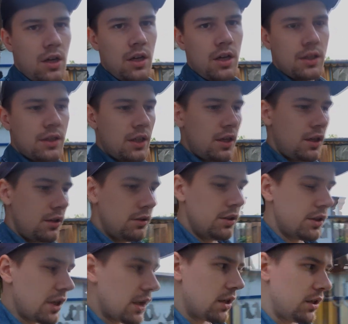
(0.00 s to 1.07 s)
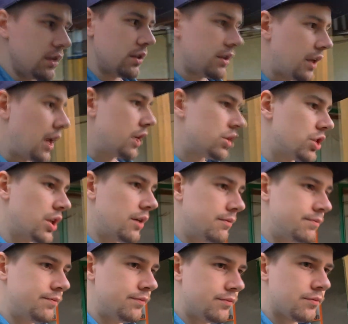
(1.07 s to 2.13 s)
это не так и страшно.
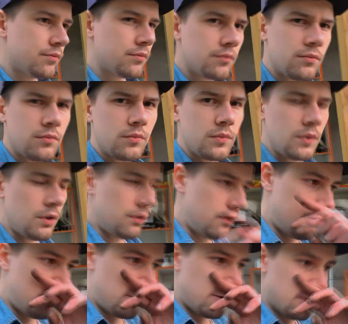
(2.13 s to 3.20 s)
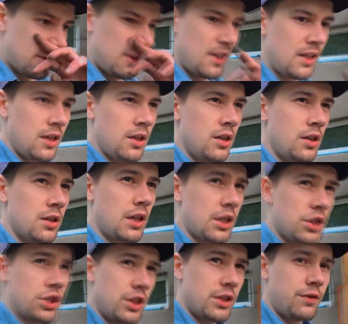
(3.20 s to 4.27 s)
Вот.
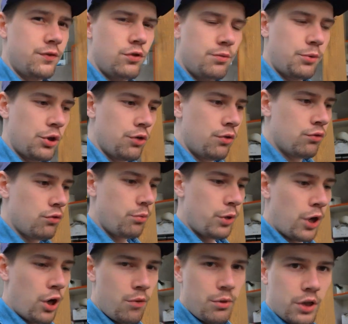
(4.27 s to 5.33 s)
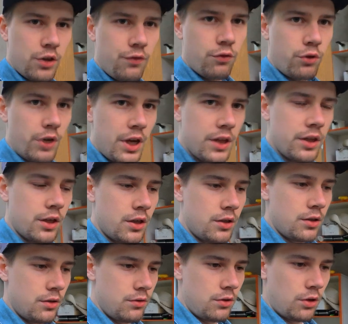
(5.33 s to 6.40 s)
Также сейчас все потихоньку убираю обратно в курятник,
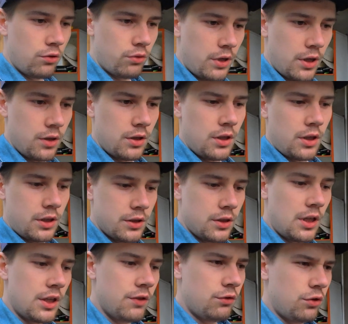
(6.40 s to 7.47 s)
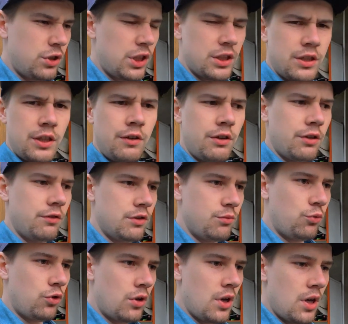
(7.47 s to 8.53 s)
аккуратно раскладываю. Сейчас я, наверное,
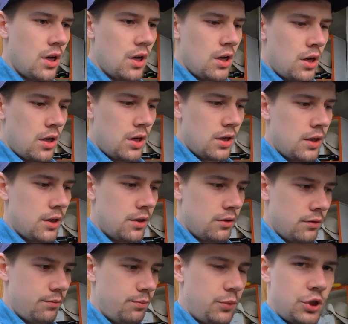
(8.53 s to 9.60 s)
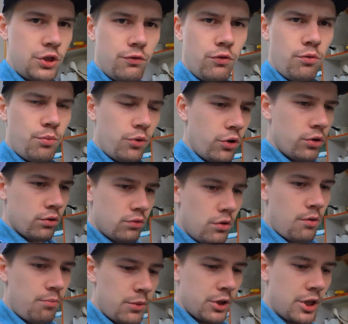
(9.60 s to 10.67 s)
возьму э, пищевую пленку,
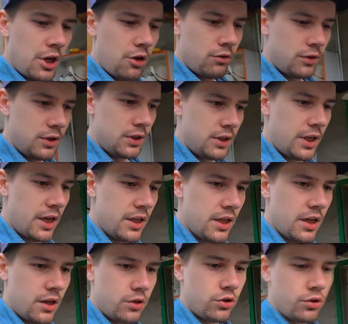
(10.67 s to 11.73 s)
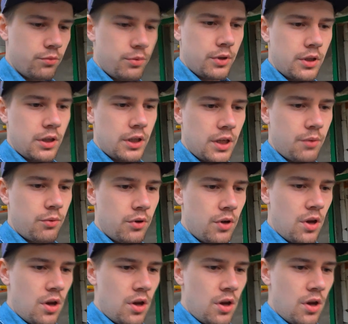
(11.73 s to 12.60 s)
обмотаю сиденье, чтобы это хотя бы